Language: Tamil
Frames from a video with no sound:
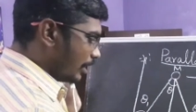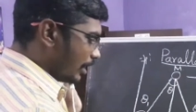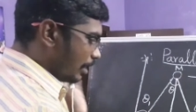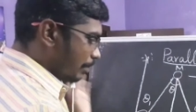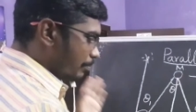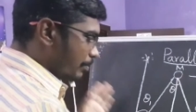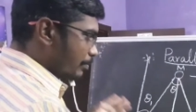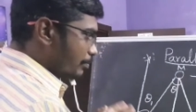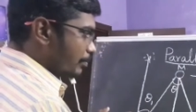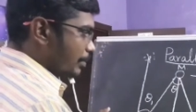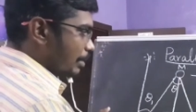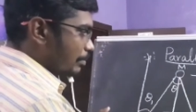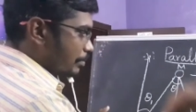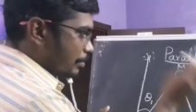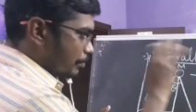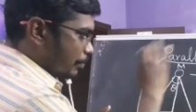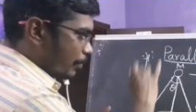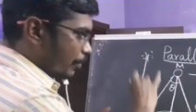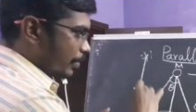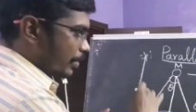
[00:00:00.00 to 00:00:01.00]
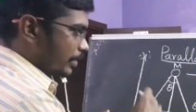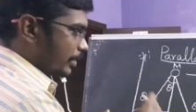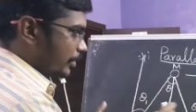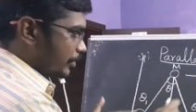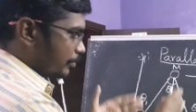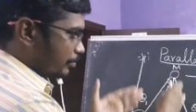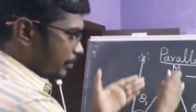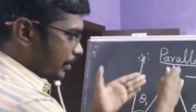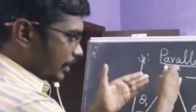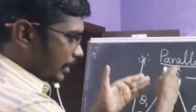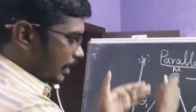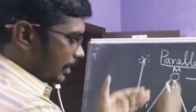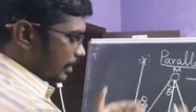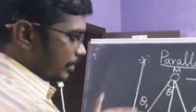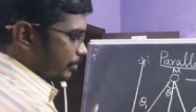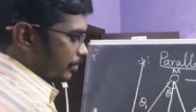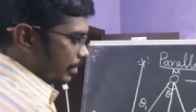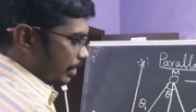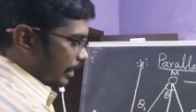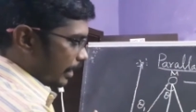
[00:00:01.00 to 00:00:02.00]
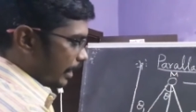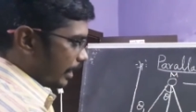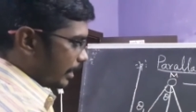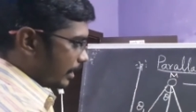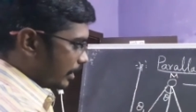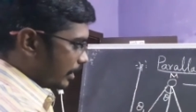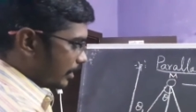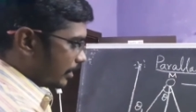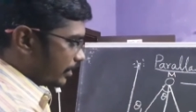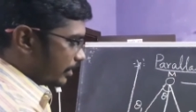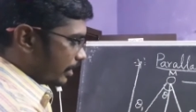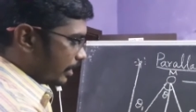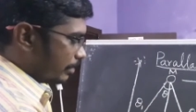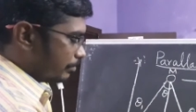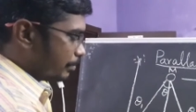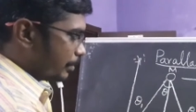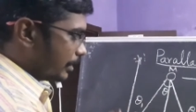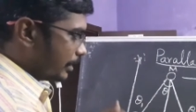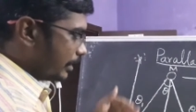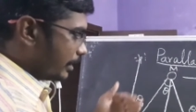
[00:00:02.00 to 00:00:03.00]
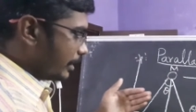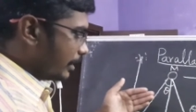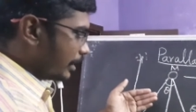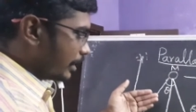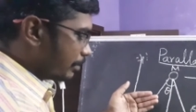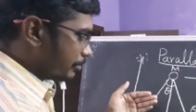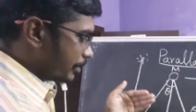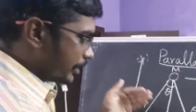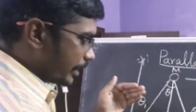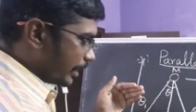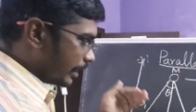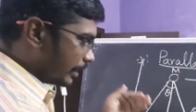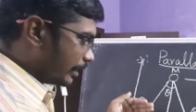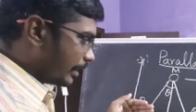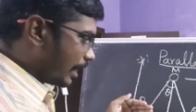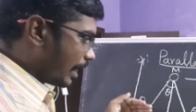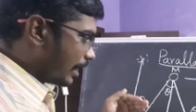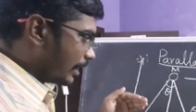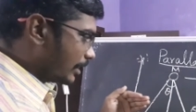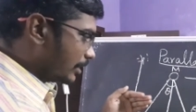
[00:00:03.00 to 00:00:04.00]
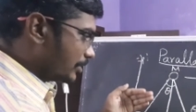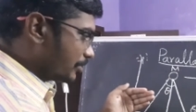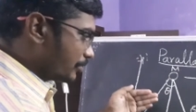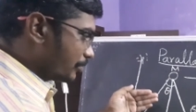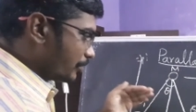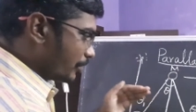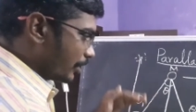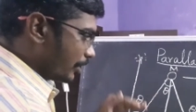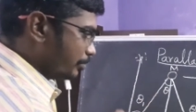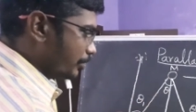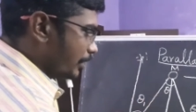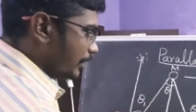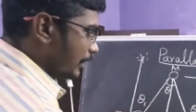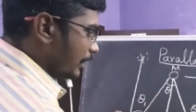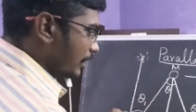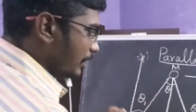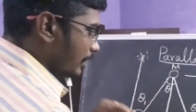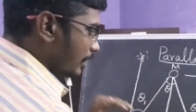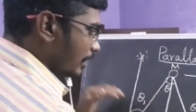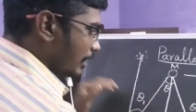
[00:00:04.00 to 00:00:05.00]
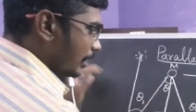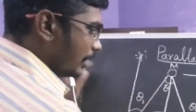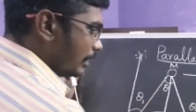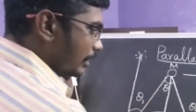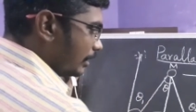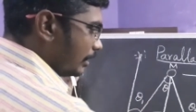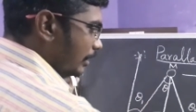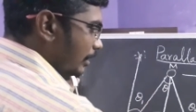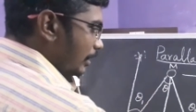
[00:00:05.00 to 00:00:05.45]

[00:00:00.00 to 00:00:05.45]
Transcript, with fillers: அப்புறம் நம்ம போன தடவை மாதிரியே இதை ஒரு ட்ரையாங்கிளாக ட்ரீட் பண்ணி இங்கே நமக்கு எந்த ஆங்கிள் சூட் ஆகுமோ அதை எடுத்துக்கலாம்